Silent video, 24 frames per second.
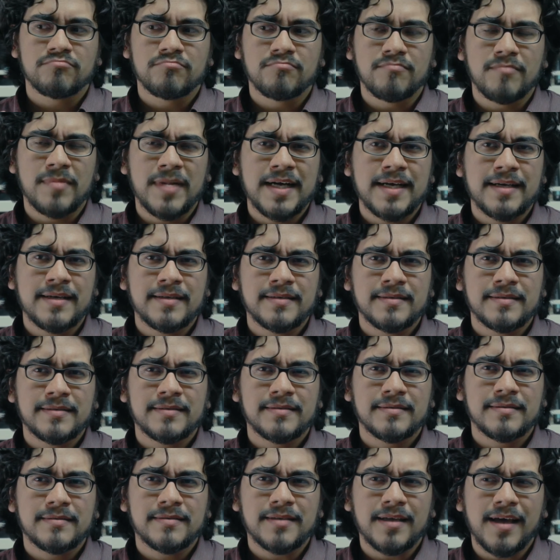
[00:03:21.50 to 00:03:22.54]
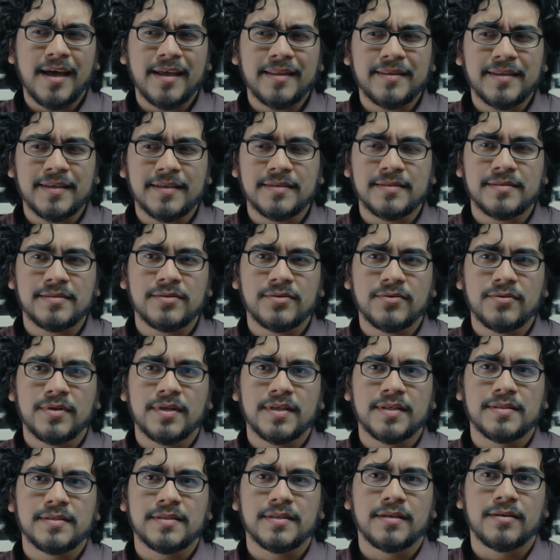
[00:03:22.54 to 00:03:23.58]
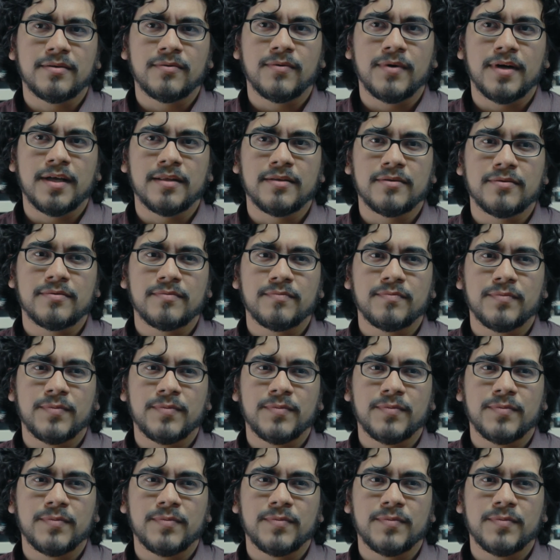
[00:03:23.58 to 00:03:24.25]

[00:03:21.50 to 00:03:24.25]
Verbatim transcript: más atención hacia el cuadro.